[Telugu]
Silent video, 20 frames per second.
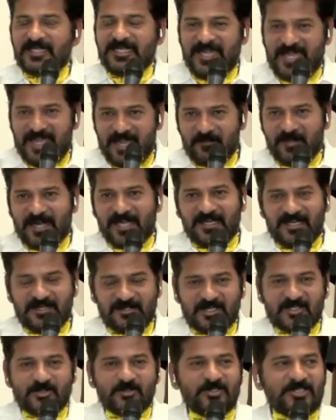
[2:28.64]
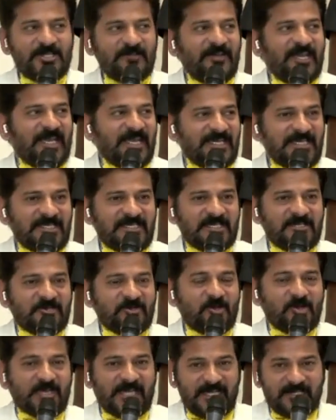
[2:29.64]
ఏ మరాత చూసి వీళ్ళకి
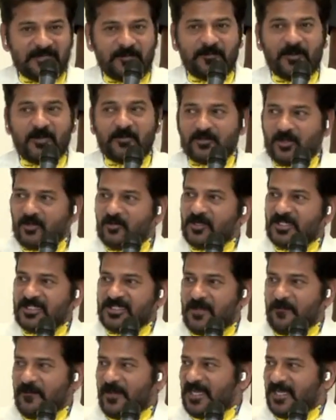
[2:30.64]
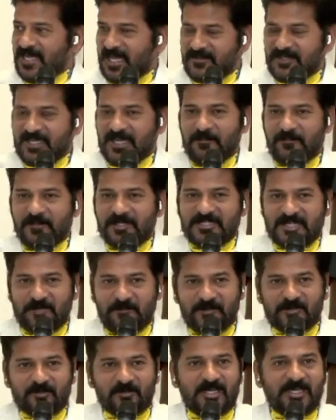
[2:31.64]
ఇచ్చిండ్రో కేంద్ర ప్రభుత్వం కూడా చెప్పాలి అందుకే
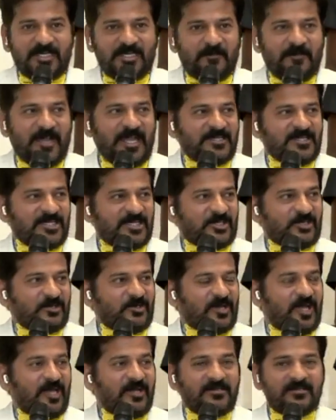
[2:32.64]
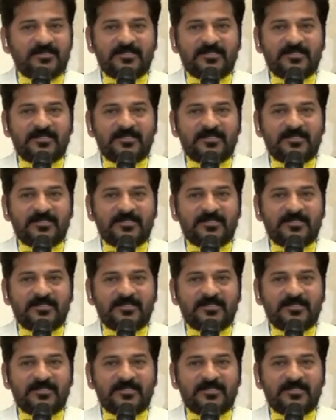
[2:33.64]
బీజేపీని కూడా డిమాండ్ చేస్తున్నా